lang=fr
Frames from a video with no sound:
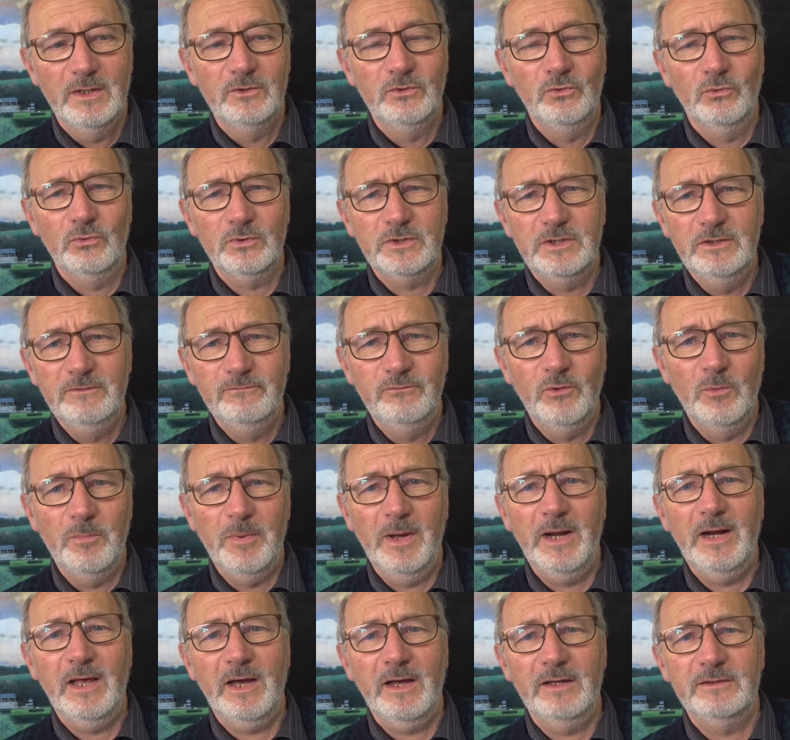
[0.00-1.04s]
Donc il ne faut
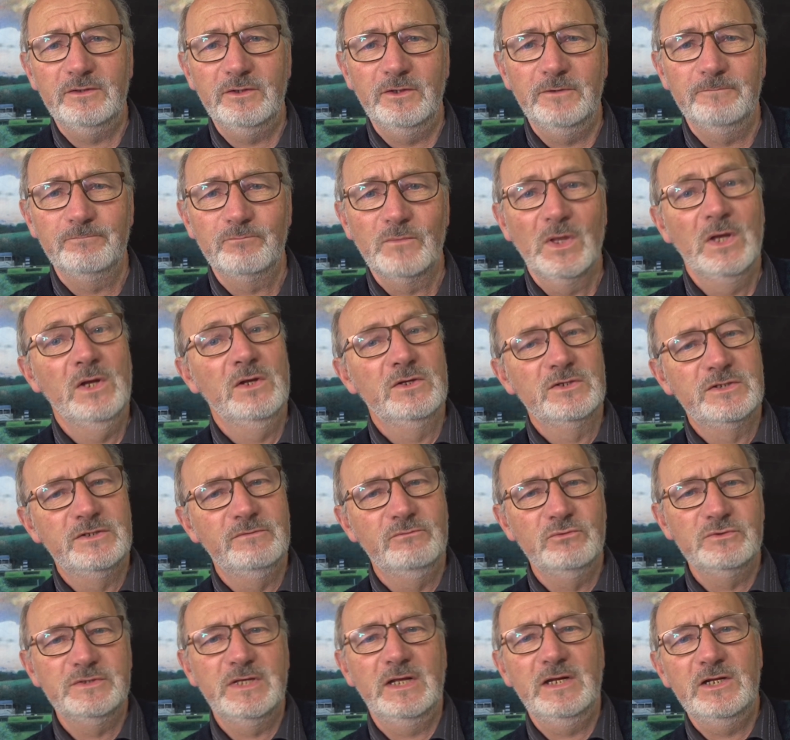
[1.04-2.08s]
pas la rater. Si
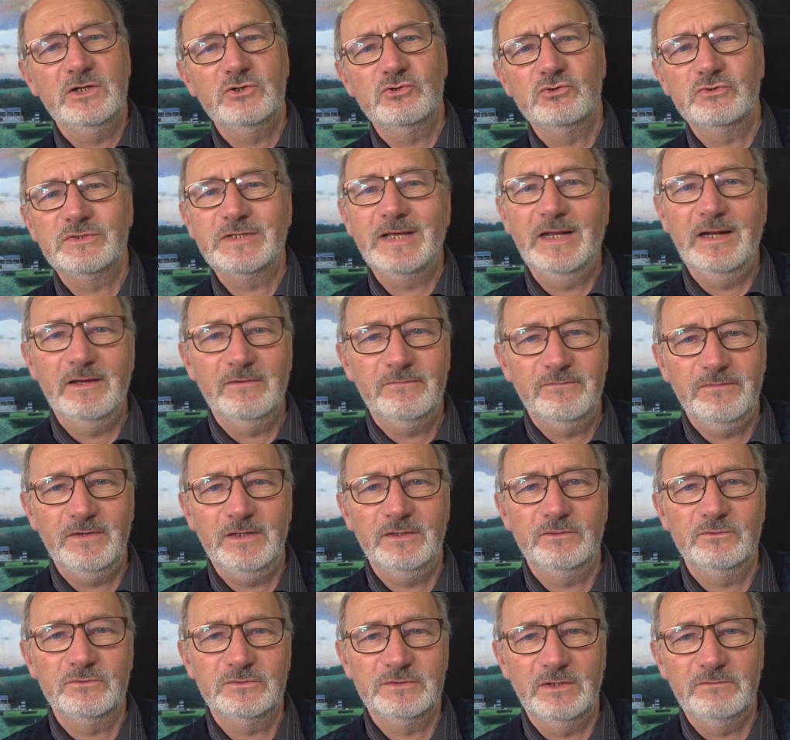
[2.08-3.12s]
vous allez jusqu'à la
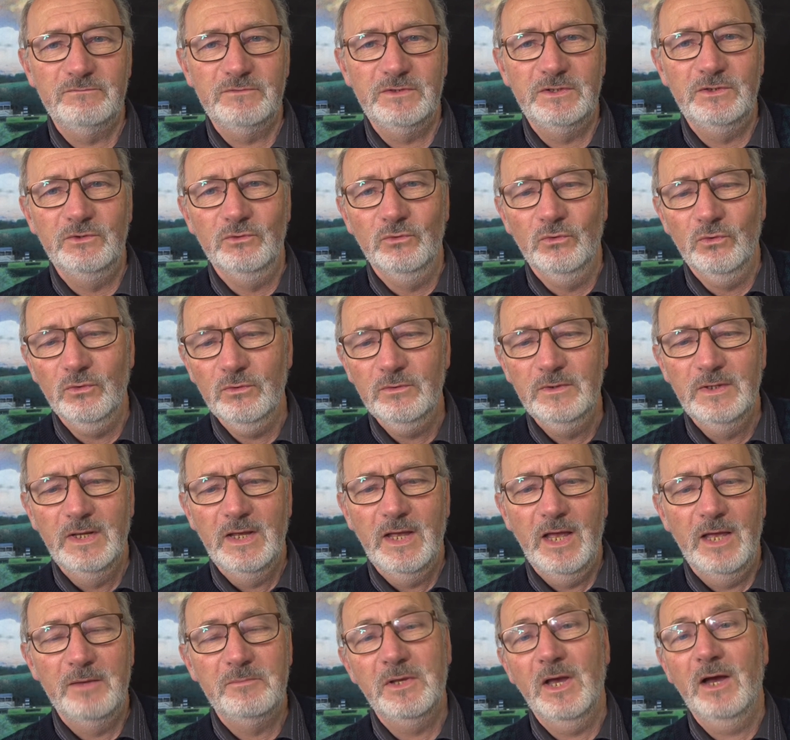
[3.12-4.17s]
fin de cette vidéo,
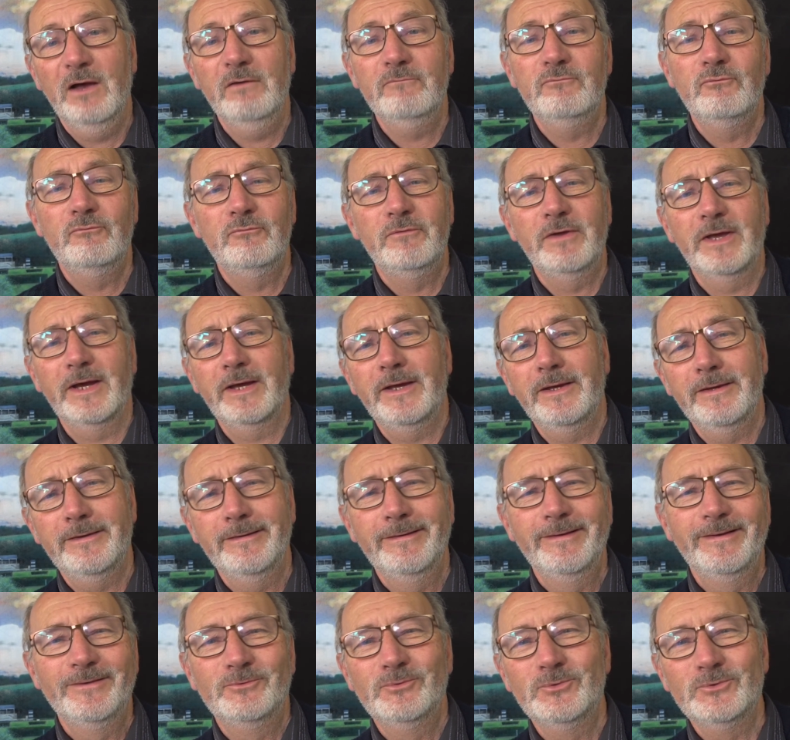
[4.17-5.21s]
eh bien, vous verrez
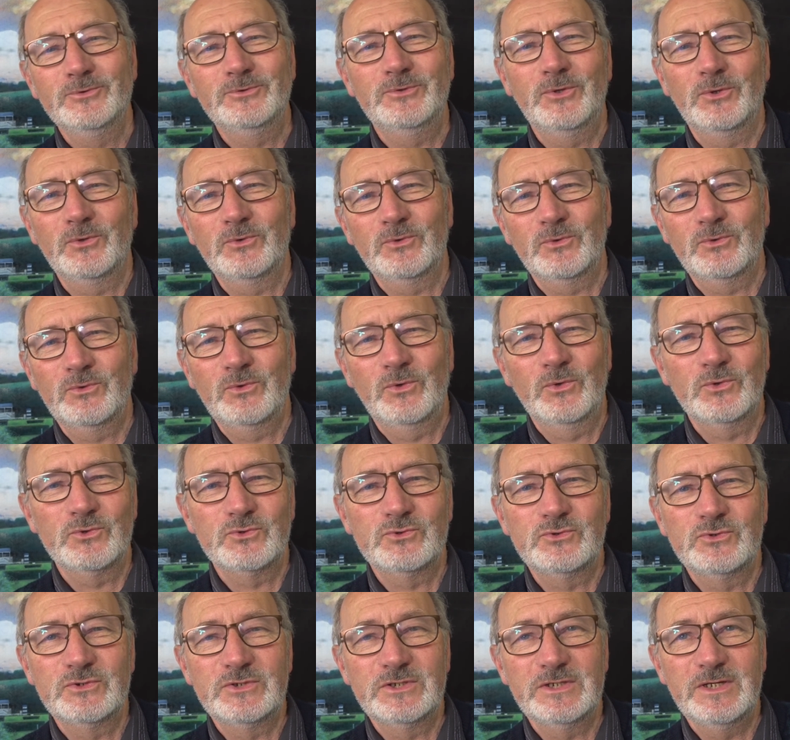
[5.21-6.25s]
tout ce que
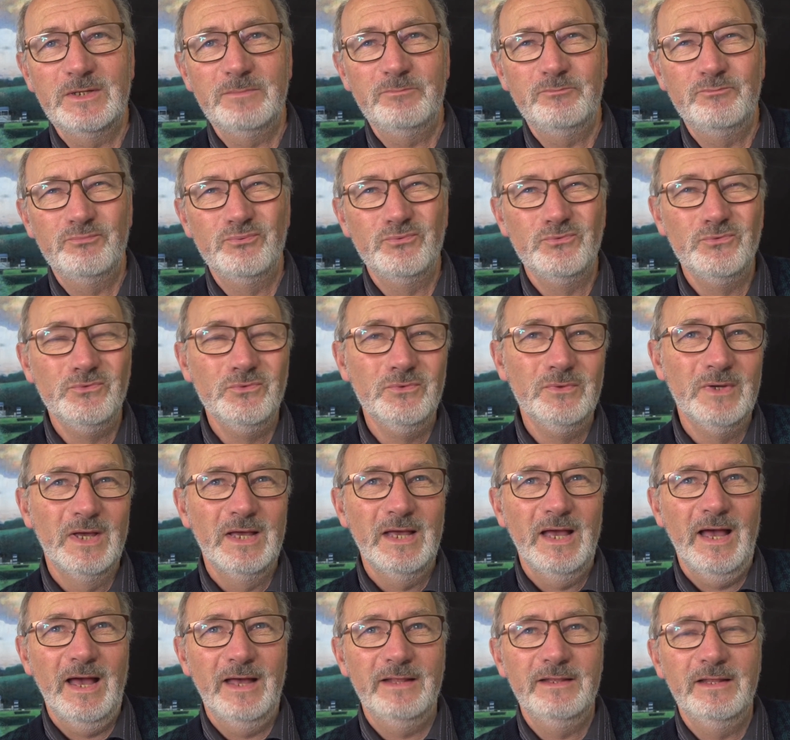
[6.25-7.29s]
j'ai pu
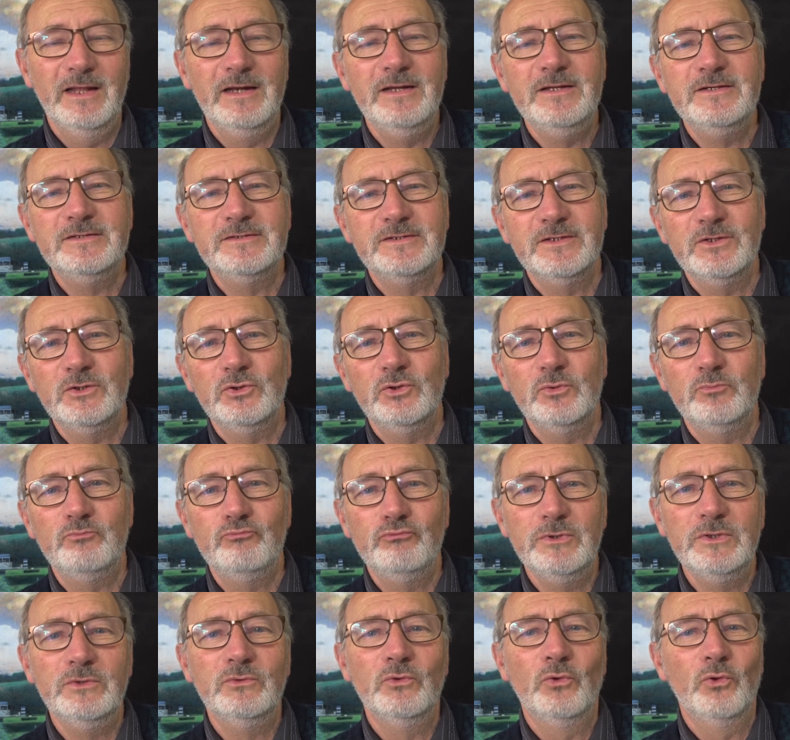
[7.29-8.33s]
analyser
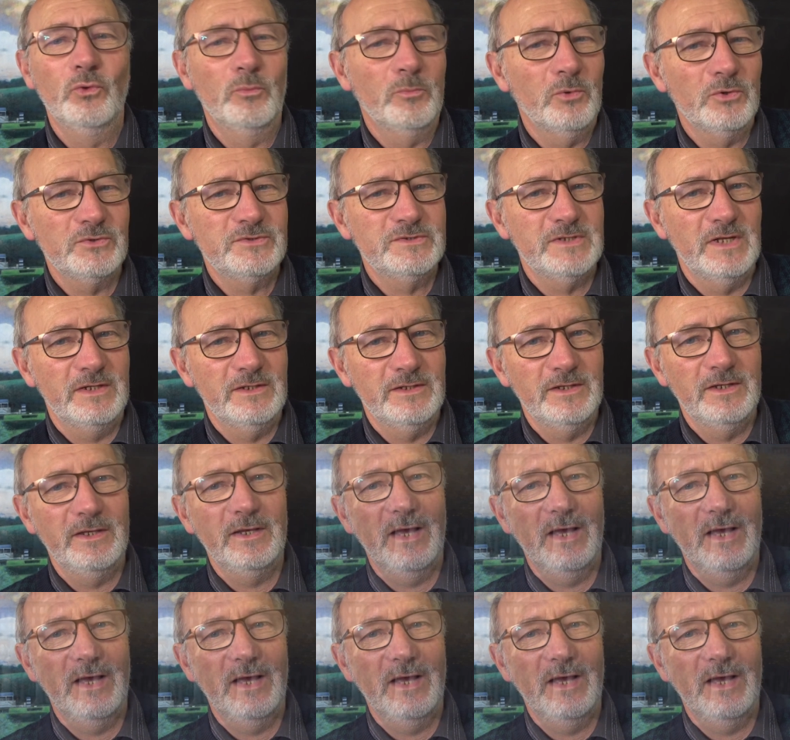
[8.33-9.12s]
depuis de nombreuses années